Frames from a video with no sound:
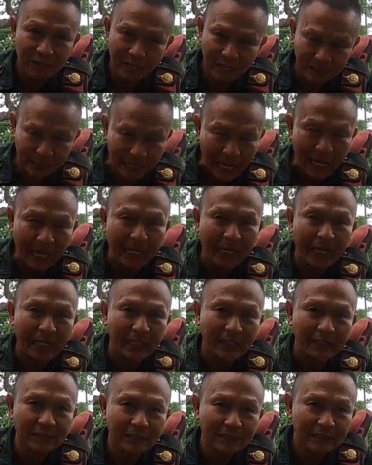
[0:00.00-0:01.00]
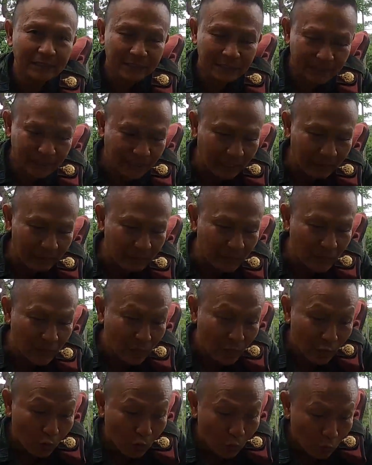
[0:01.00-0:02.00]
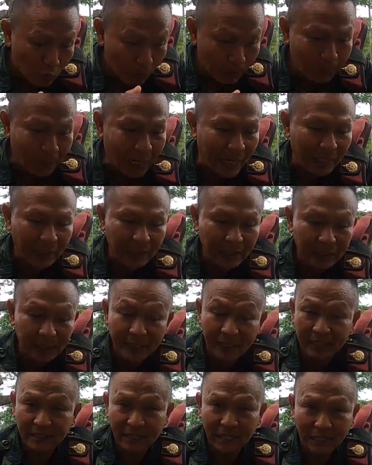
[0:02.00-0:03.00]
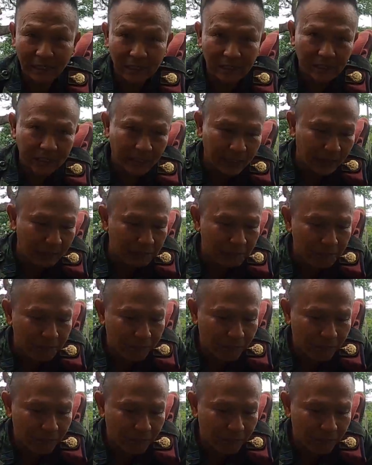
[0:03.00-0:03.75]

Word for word: จะต่างกันนะครับงูกระปะเนี่ยเด่นชัดเลยนะครับ